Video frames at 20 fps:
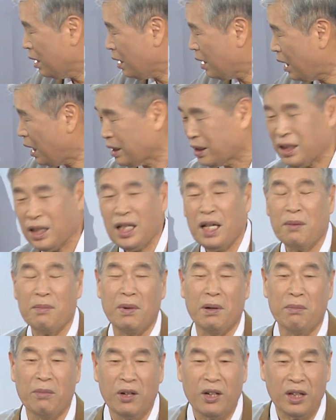가정에
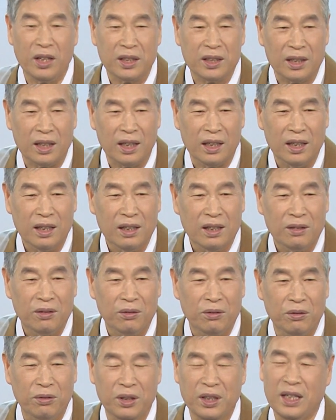머물러 있어
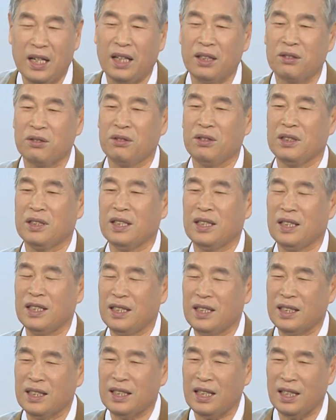우리 가족
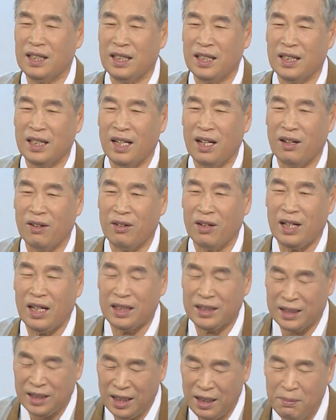어찌든지 잘 돼달라고
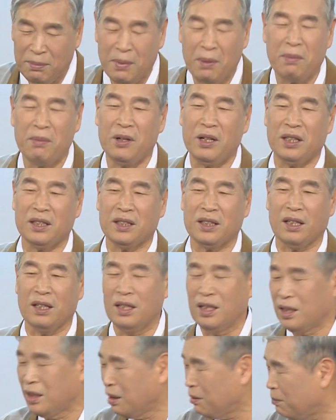가정에 머물러
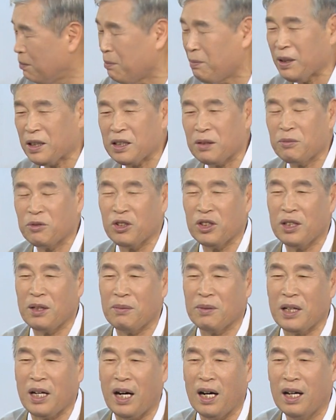있어 이러면 몇 점 줘야
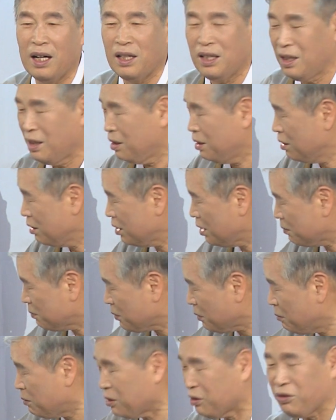됩니까
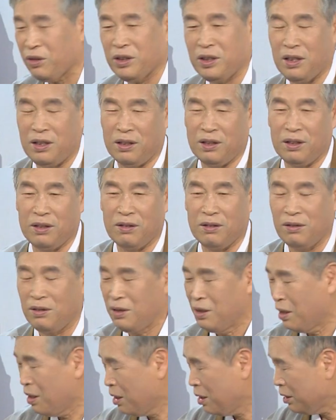10점을 줘야 되는 거예요
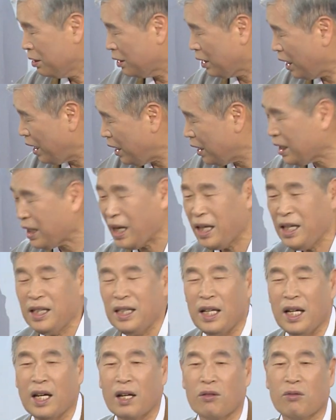내
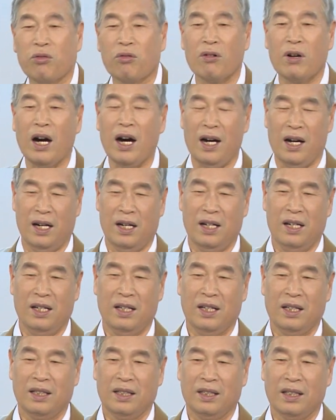개인이 국가
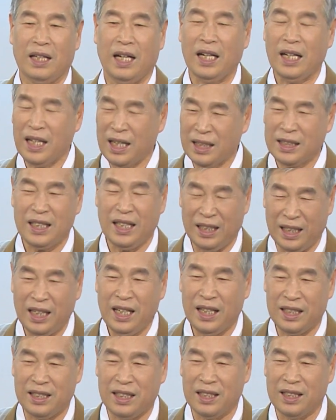나라가 잘
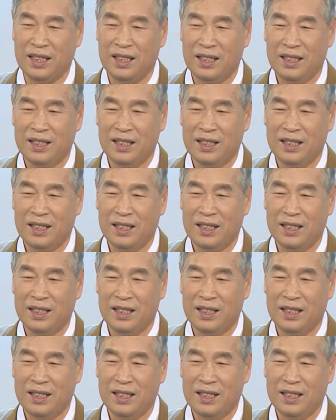돼야지